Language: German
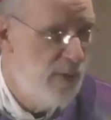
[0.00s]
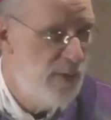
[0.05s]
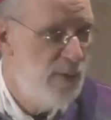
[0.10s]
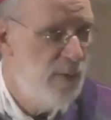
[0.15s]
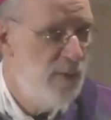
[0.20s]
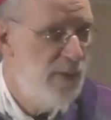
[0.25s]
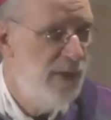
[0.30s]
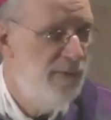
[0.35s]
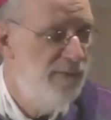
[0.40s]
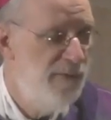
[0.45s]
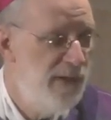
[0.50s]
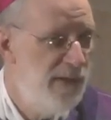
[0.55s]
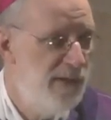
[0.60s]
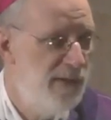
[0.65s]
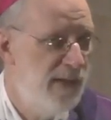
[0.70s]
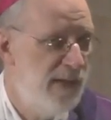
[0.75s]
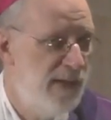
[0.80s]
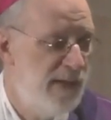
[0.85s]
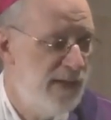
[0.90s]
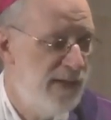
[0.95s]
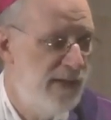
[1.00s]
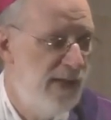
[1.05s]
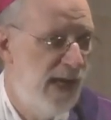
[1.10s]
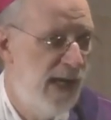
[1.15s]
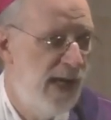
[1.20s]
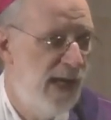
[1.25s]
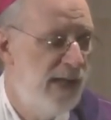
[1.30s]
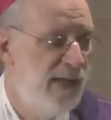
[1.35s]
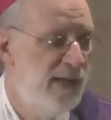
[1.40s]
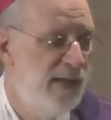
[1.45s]
Zu den wichtigsten
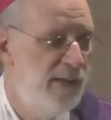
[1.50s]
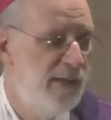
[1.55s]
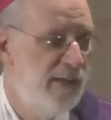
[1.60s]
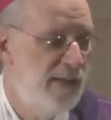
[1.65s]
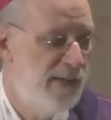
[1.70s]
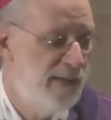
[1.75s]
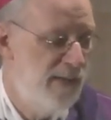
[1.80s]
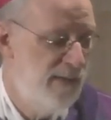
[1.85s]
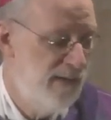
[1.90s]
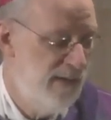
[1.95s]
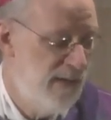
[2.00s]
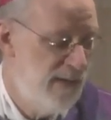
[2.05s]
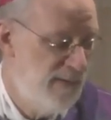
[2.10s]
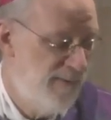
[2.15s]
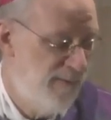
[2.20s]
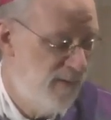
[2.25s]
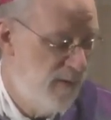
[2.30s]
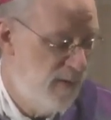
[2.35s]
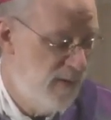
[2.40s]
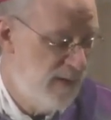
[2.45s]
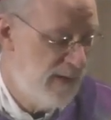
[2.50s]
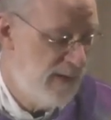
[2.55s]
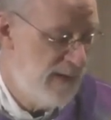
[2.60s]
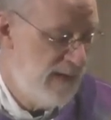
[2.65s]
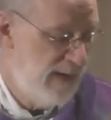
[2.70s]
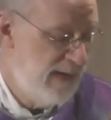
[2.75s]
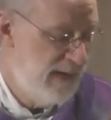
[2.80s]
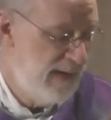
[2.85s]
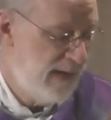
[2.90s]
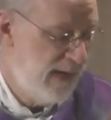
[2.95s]
Ereignissen des Volkes
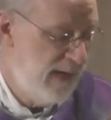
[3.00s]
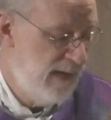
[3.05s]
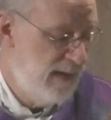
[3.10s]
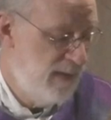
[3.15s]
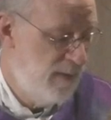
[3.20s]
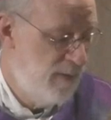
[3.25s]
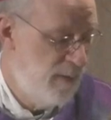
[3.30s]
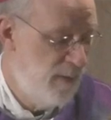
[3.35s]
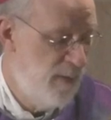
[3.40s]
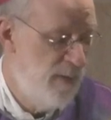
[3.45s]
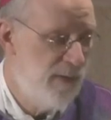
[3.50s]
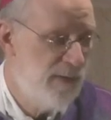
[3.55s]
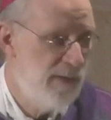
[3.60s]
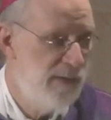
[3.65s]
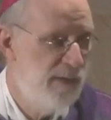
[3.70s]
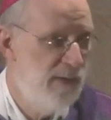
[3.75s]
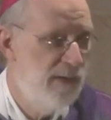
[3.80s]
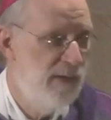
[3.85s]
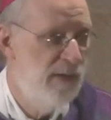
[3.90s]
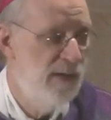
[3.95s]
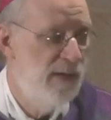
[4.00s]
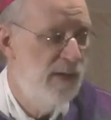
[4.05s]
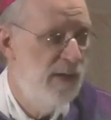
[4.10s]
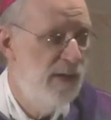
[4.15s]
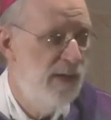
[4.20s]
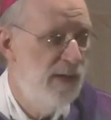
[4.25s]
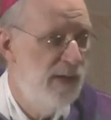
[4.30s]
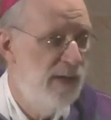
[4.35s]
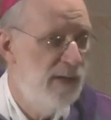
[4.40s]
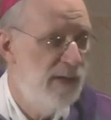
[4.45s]
Israel gehörte,
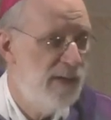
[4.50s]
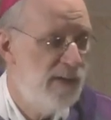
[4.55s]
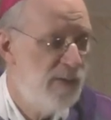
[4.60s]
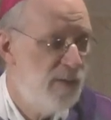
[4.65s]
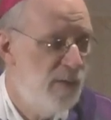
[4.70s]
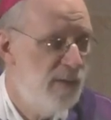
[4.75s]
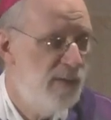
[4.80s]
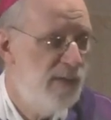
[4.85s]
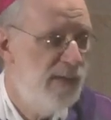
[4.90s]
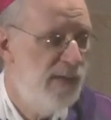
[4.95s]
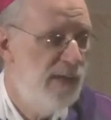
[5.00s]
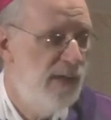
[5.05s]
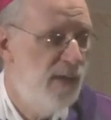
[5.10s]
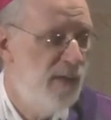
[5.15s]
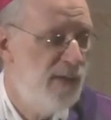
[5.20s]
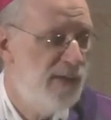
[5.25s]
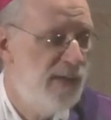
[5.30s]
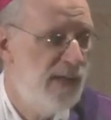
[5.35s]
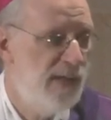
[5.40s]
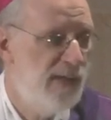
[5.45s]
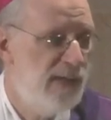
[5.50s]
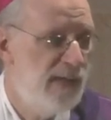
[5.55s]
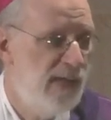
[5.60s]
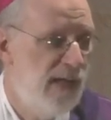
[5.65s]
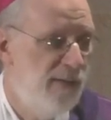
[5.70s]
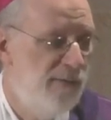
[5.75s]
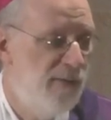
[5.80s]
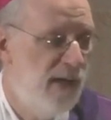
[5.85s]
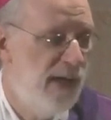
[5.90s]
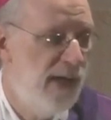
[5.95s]
dass Gott sie aus der
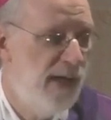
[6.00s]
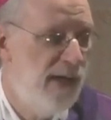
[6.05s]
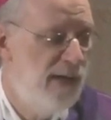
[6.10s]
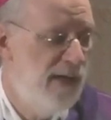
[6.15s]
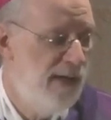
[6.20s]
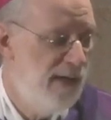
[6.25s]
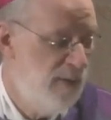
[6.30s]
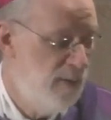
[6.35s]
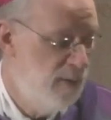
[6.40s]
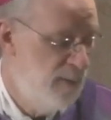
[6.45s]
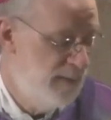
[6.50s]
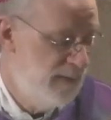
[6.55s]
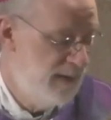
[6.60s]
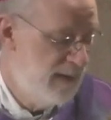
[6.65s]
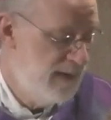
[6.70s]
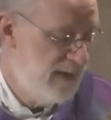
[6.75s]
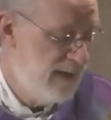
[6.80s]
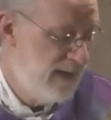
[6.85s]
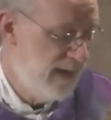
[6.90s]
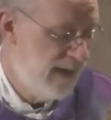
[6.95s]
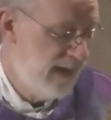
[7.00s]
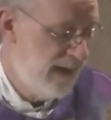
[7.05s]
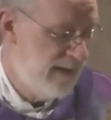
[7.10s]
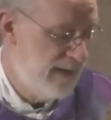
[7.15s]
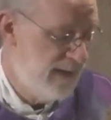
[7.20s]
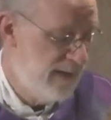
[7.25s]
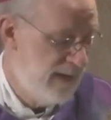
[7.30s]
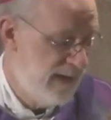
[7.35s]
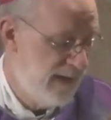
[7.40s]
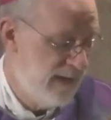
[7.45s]
Sklaverei Ägyptens
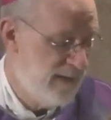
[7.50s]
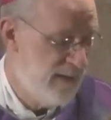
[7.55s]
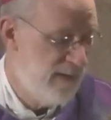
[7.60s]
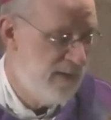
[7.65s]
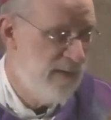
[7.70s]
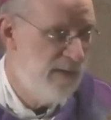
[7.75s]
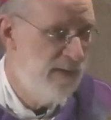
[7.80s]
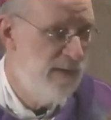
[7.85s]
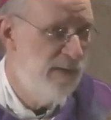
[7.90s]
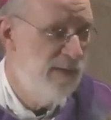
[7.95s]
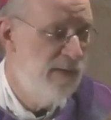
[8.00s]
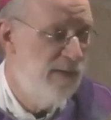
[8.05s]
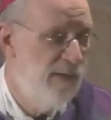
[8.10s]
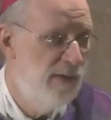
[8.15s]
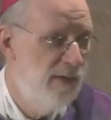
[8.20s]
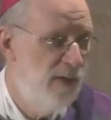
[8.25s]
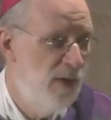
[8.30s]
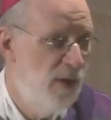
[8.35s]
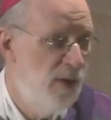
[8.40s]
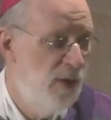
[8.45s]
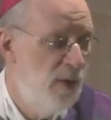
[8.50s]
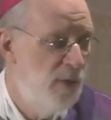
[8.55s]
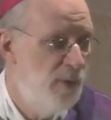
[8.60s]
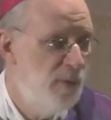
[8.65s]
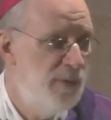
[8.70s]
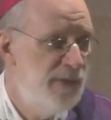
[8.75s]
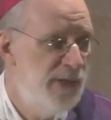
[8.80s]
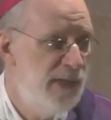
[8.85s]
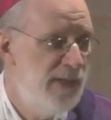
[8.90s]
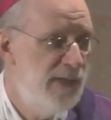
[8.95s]
gerettet hatte.
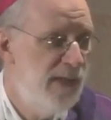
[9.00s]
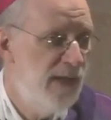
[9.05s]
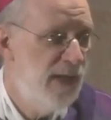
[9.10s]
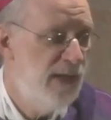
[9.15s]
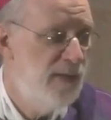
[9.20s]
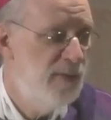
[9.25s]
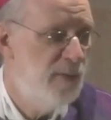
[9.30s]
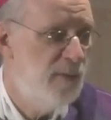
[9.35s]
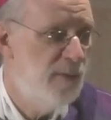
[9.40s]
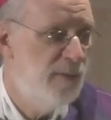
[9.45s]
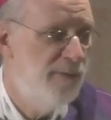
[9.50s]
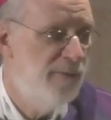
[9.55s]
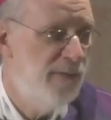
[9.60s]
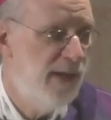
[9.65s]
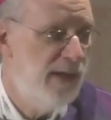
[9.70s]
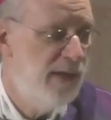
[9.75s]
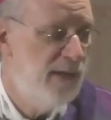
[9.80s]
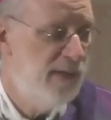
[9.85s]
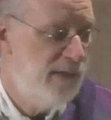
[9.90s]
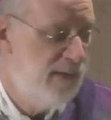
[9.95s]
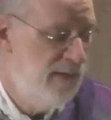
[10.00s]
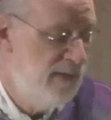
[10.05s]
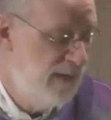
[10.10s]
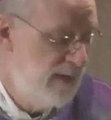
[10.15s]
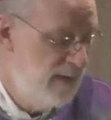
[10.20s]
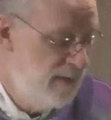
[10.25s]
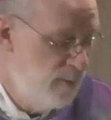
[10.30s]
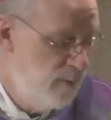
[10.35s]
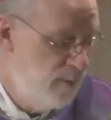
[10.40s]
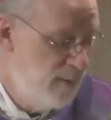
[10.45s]
Und diese Rettung feierten
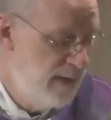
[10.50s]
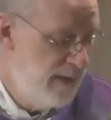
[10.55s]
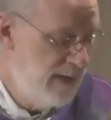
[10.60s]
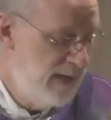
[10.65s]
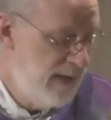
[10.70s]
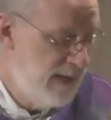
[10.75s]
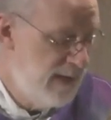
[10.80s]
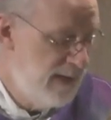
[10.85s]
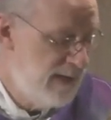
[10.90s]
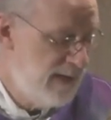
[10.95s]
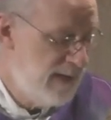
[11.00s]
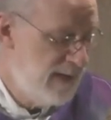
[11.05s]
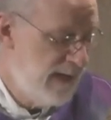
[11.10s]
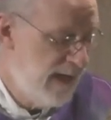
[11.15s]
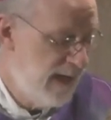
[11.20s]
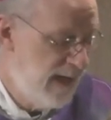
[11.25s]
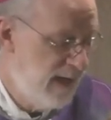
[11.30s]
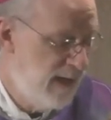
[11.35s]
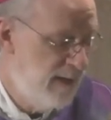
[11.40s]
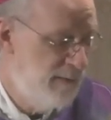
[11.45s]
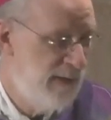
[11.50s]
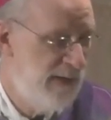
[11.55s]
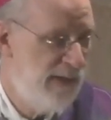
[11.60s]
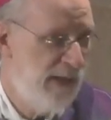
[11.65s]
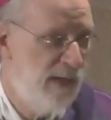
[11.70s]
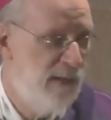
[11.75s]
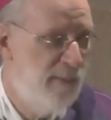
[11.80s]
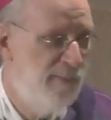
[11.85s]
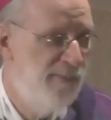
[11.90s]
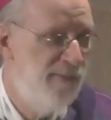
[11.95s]
die Juden jedes Jahr
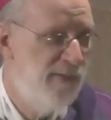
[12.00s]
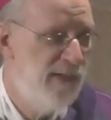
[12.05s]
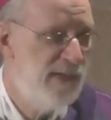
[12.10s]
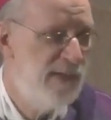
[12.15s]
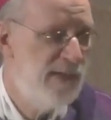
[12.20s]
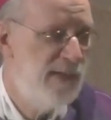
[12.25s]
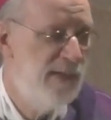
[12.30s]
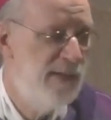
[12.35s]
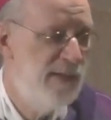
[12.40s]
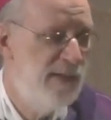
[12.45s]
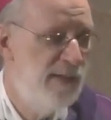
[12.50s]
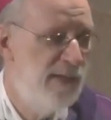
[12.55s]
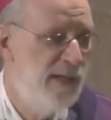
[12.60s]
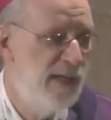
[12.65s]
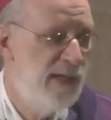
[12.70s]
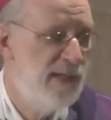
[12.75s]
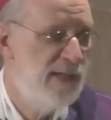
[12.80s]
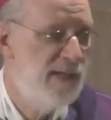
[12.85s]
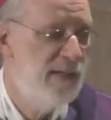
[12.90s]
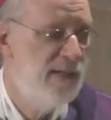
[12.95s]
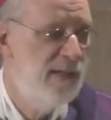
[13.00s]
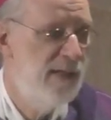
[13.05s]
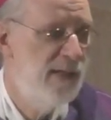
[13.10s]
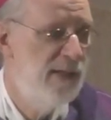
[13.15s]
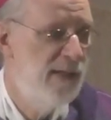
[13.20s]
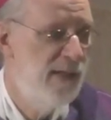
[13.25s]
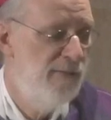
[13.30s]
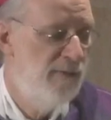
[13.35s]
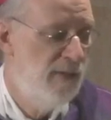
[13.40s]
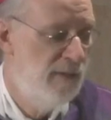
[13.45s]
mit einem festlichen Essen
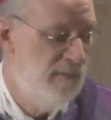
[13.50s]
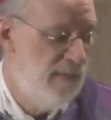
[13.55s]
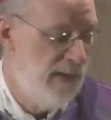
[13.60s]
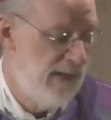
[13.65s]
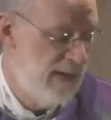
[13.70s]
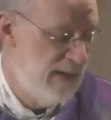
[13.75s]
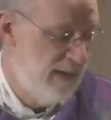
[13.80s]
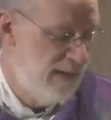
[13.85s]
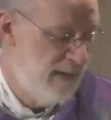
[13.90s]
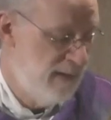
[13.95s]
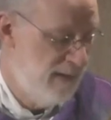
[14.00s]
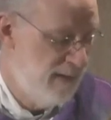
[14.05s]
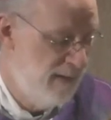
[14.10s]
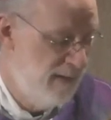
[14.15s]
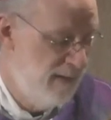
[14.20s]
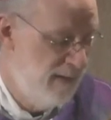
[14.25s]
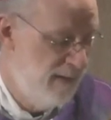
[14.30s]
in der Familie.